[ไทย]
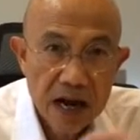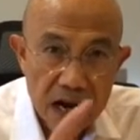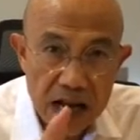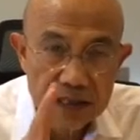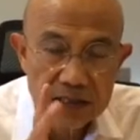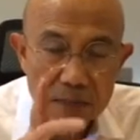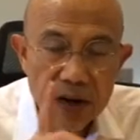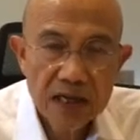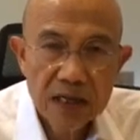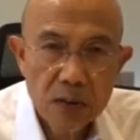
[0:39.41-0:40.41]
และสำ
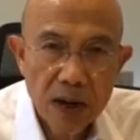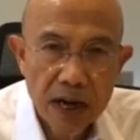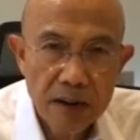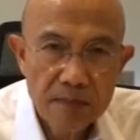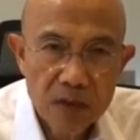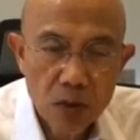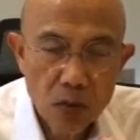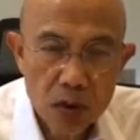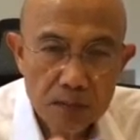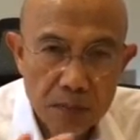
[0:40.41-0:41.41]
คัญคือว่าร
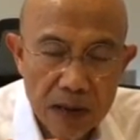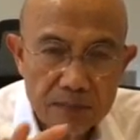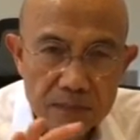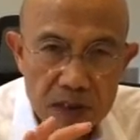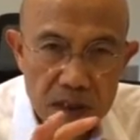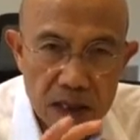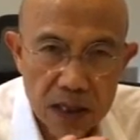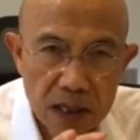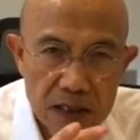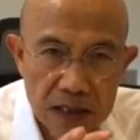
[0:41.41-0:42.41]
ถแมพที่
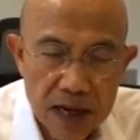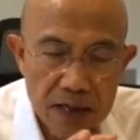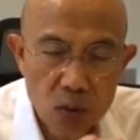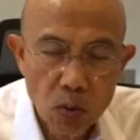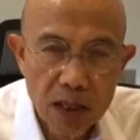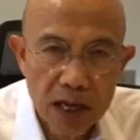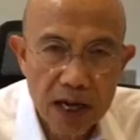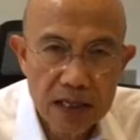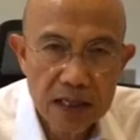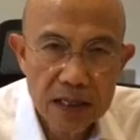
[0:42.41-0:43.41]
ตั้งอยู่ขณะ
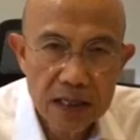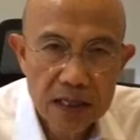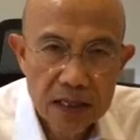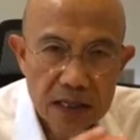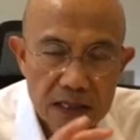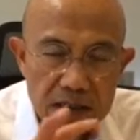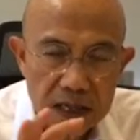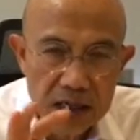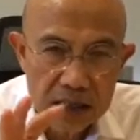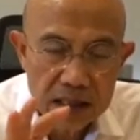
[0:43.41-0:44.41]
นี้จะ
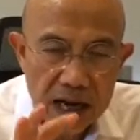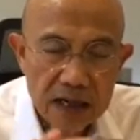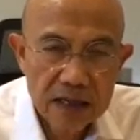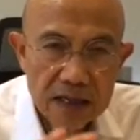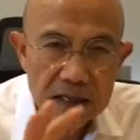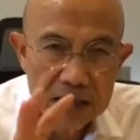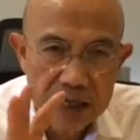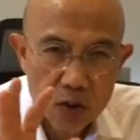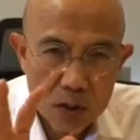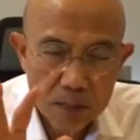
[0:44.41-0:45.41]
เลือกตั้งใน
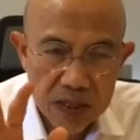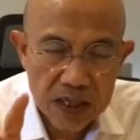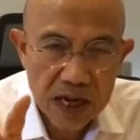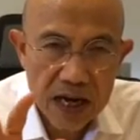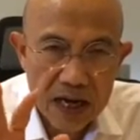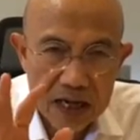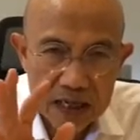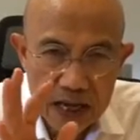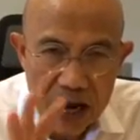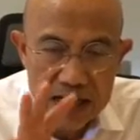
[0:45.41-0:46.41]
ต้นปีหน้า
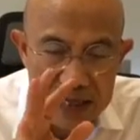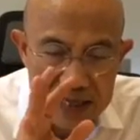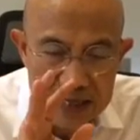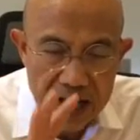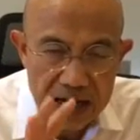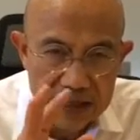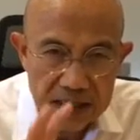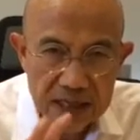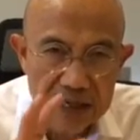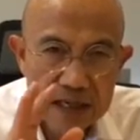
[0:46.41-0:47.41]
ได้อย่าง
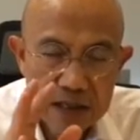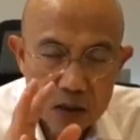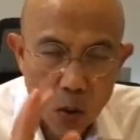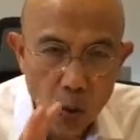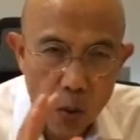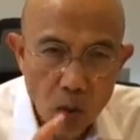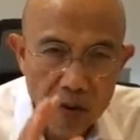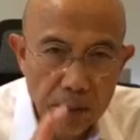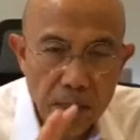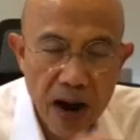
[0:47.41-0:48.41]
ที่ตกลง
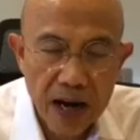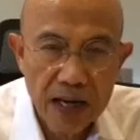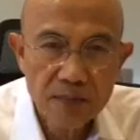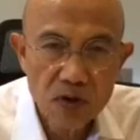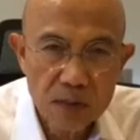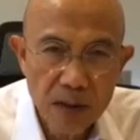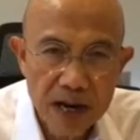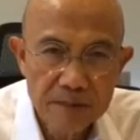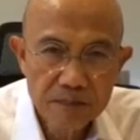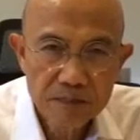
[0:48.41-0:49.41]
รับปากกันหรือไม่
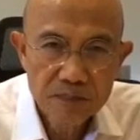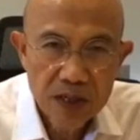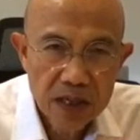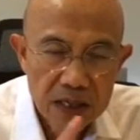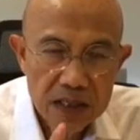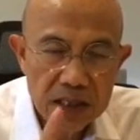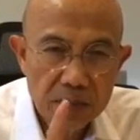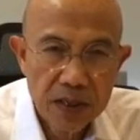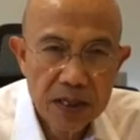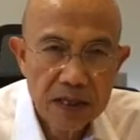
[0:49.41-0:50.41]
นี่คือ
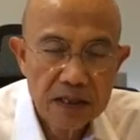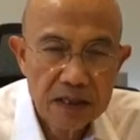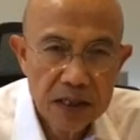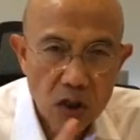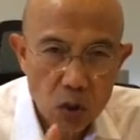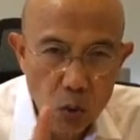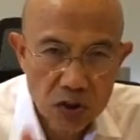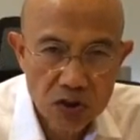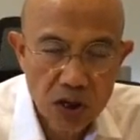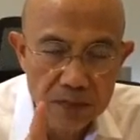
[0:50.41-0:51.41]
ประเด็นที่ต้องตร
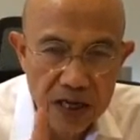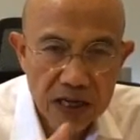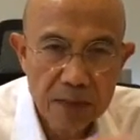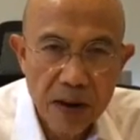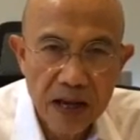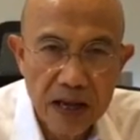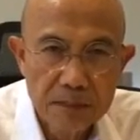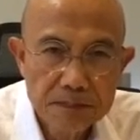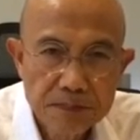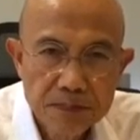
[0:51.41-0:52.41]
วจสอบจากนี้ไปครับ